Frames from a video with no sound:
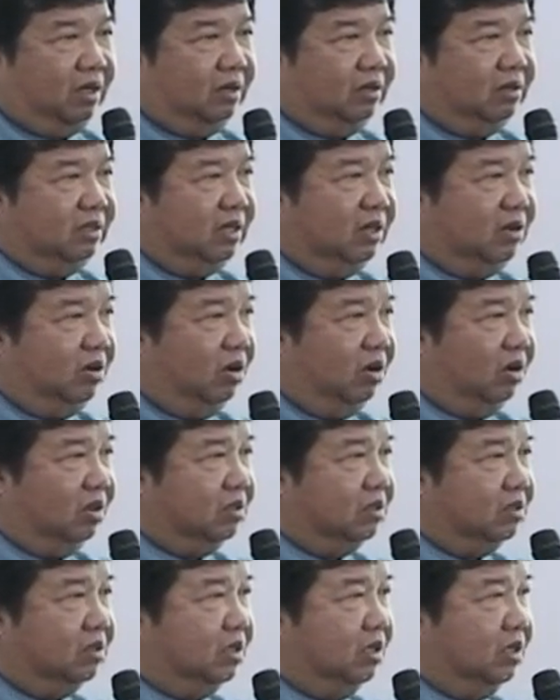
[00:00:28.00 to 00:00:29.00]
เรื่องของ
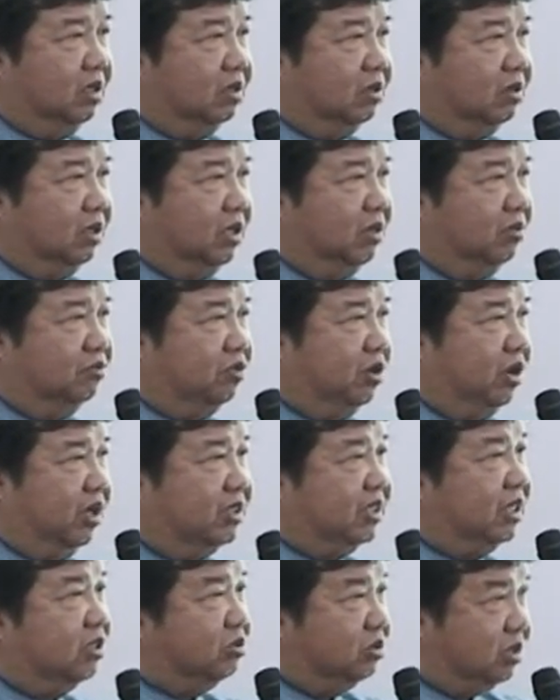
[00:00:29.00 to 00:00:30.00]
Green for
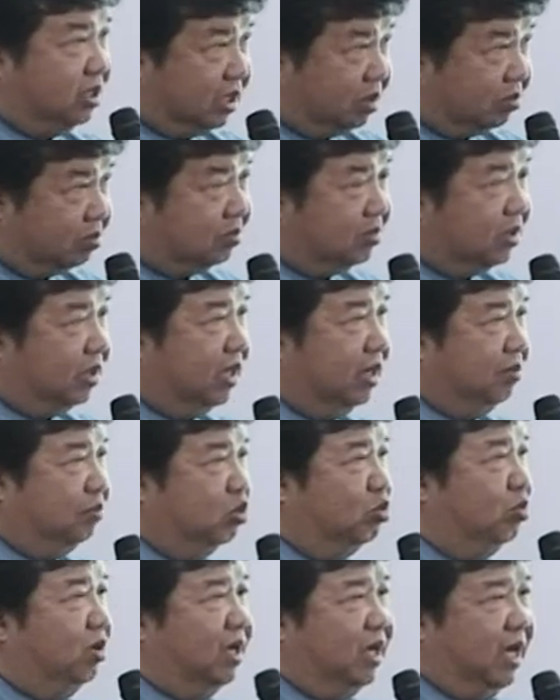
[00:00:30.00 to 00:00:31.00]
Executive นะครับ
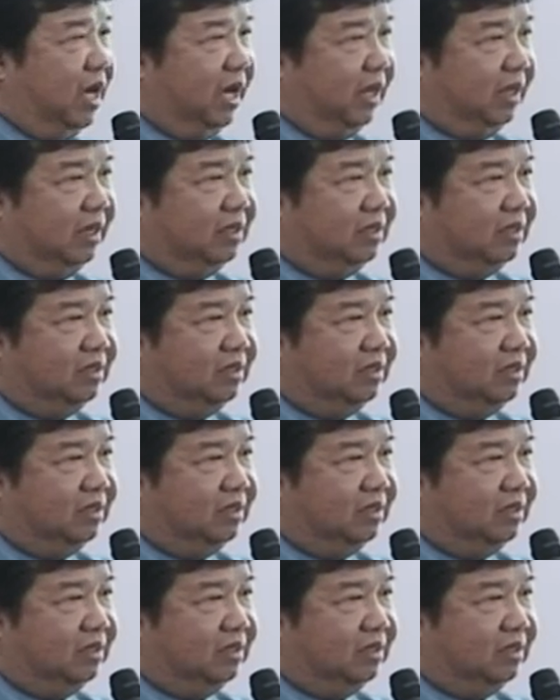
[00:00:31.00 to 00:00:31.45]
ผู้บริหาร